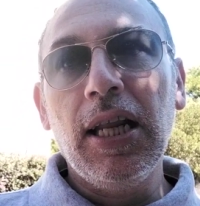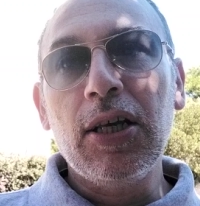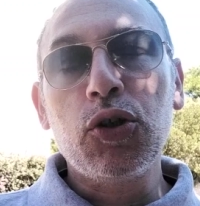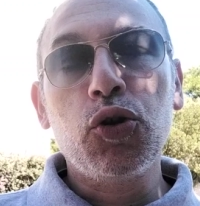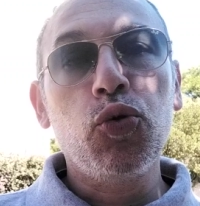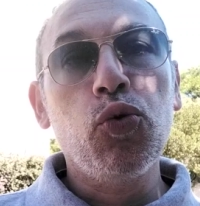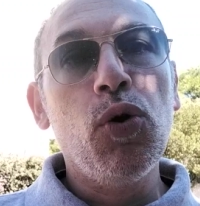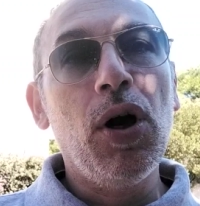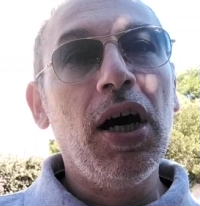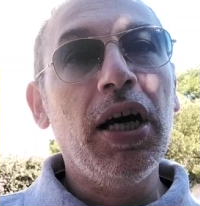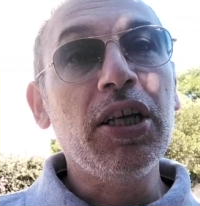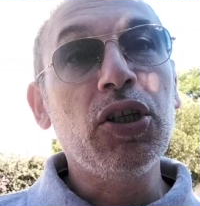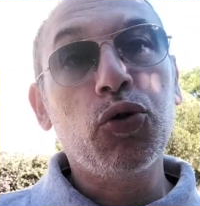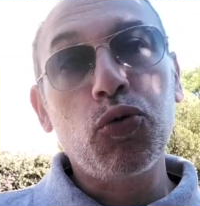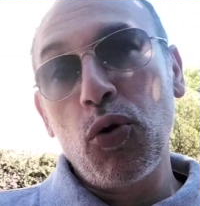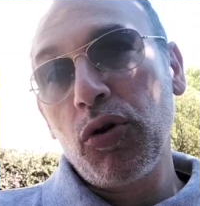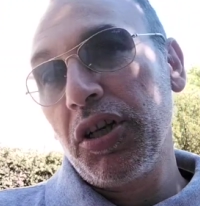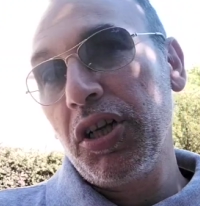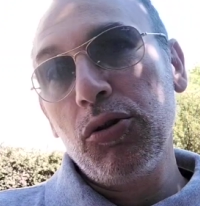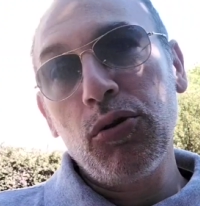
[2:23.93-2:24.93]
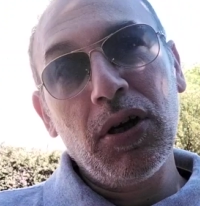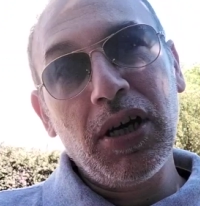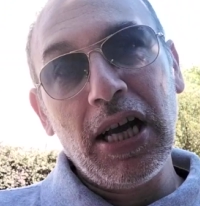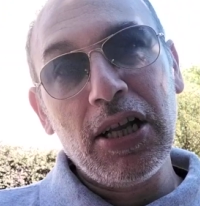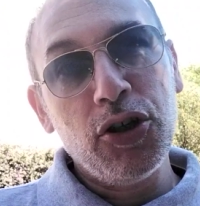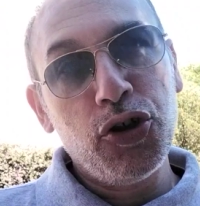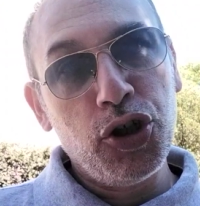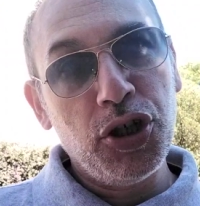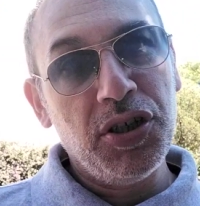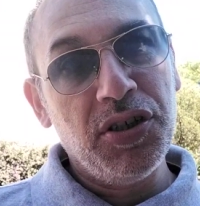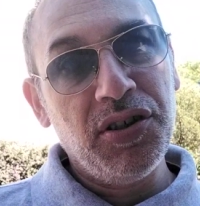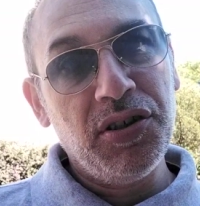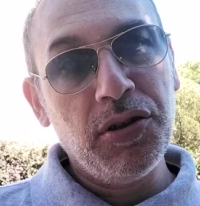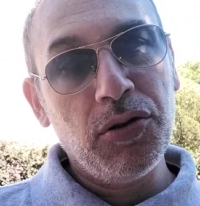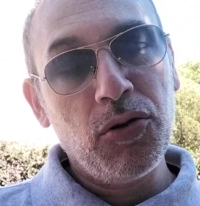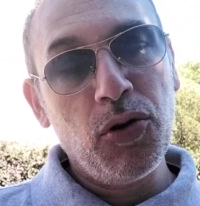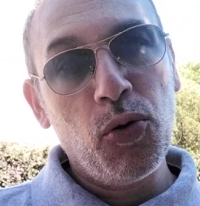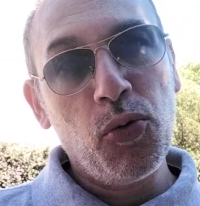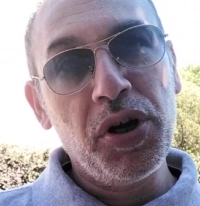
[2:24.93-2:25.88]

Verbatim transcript: sua, il suo credo calcistico,